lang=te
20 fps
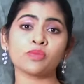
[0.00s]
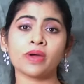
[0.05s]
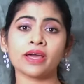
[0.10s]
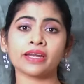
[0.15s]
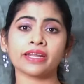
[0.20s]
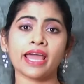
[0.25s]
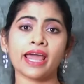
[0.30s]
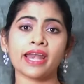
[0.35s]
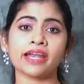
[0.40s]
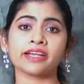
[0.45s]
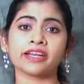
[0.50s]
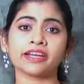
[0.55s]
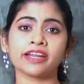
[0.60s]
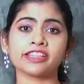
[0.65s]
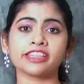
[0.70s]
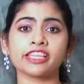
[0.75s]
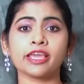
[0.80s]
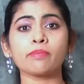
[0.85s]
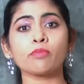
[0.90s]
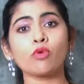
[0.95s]
కుమార్
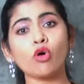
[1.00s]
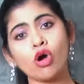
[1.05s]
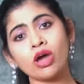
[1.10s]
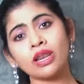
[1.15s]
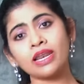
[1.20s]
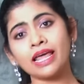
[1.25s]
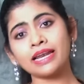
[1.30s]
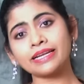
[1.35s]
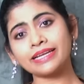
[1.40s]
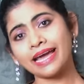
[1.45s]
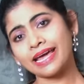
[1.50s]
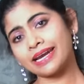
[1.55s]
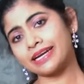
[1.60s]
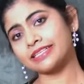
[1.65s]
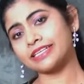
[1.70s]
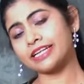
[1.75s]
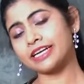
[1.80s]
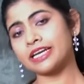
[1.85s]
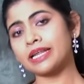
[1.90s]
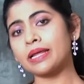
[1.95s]
క్యారెక్టర్ అయితే మోహన్ లాల్
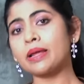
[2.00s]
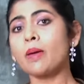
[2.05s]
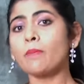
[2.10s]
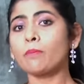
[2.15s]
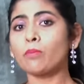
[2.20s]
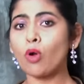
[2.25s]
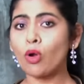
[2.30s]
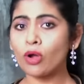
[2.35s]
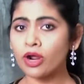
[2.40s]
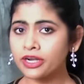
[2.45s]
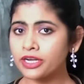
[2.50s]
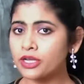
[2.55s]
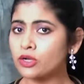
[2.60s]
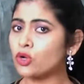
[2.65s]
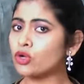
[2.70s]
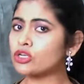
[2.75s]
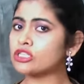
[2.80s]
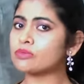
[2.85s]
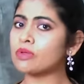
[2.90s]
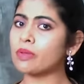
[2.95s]
క్యారెక్టర్ని
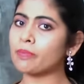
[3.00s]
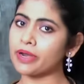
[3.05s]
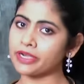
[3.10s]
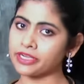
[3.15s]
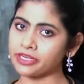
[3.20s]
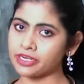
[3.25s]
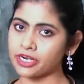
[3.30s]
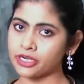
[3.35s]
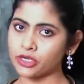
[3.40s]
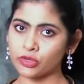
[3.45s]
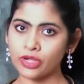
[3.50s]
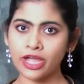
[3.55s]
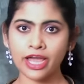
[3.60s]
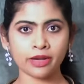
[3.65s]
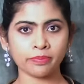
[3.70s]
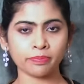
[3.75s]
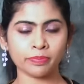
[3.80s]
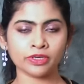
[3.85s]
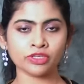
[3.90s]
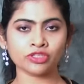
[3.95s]
పొగడ్డం కోసమే పెట్టినట్టుగా
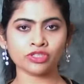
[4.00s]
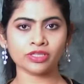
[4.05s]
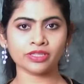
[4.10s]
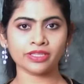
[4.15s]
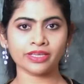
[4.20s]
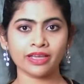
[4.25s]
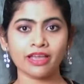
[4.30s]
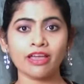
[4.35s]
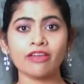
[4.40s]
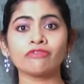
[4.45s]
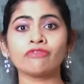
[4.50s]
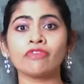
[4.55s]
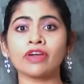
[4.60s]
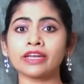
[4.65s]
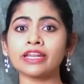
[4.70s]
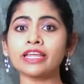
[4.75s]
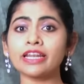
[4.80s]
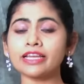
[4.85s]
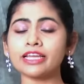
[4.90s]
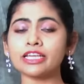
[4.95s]
అనిపించింది
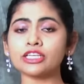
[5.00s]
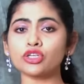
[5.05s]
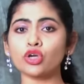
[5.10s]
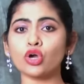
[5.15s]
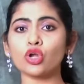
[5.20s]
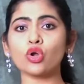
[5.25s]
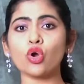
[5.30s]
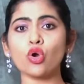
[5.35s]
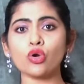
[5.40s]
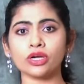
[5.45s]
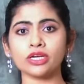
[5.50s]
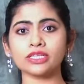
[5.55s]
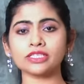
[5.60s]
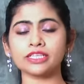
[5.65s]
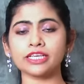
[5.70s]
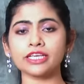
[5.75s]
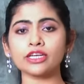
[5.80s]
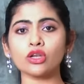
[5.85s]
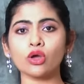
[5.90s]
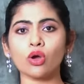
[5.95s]
వెన్నెల కిషోర్ ఒక్క
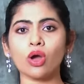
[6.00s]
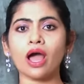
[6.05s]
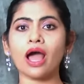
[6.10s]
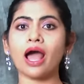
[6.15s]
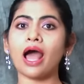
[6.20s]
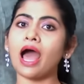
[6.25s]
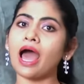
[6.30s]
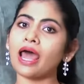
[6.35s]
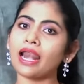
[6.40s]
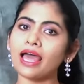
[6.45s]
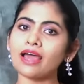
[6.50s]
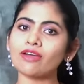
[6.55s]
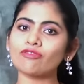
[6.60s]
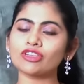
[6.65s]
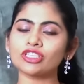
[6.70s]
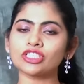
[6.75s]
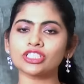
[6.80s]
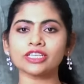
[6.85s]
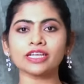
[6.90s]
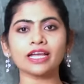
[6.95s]
సీన్లో అలా
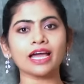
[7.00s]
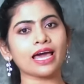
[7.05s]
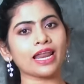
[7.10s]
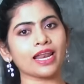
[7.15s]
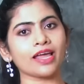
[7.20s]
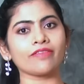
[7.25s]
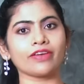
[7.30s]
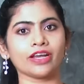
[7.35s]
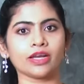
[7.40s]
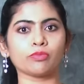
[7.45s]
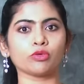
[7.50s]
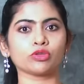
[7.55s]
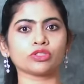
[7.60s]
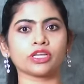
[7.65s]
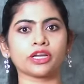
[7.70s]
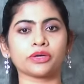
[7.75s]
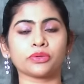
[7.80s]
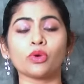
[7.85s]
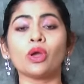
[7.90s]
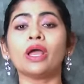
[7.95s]
వచ్చి అలా
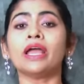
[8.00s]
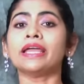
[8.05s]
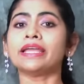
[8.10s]
వెళ్ళిపోతాడు